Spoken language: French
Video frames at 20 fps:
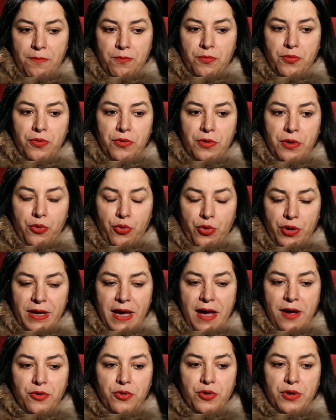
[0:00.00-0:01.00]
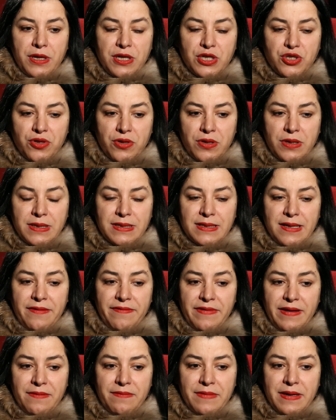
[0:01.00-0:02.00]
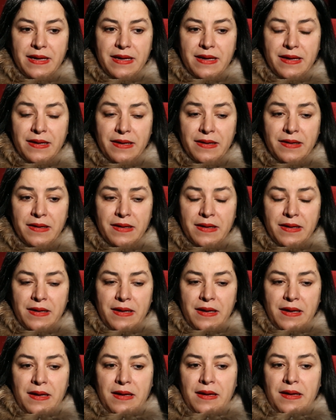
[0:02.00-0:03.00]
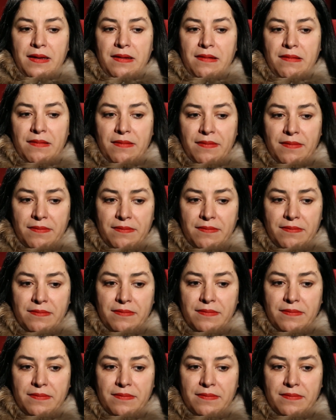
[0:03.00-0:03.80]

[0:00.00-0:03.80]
un peu le regard que les gens ils avaient, mais euh,